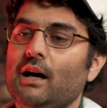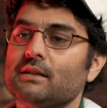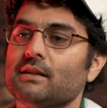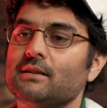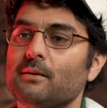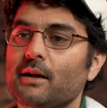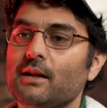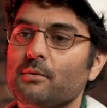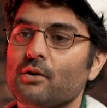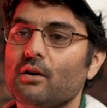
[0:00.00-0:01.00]
आज के
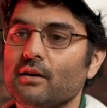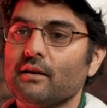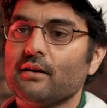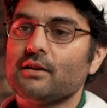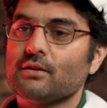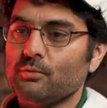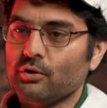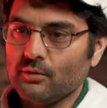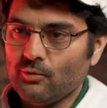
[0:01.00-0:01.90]
ज़माने में कंटेंट क्रिएशन बहुत